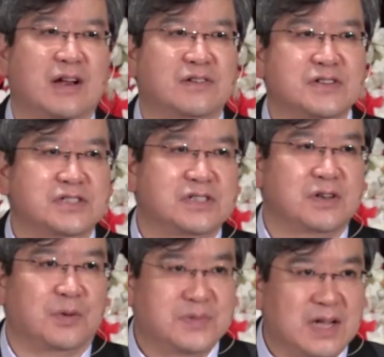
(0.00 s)
하는 것이
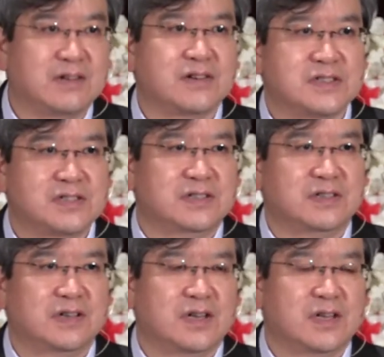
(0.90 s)
없다는 것을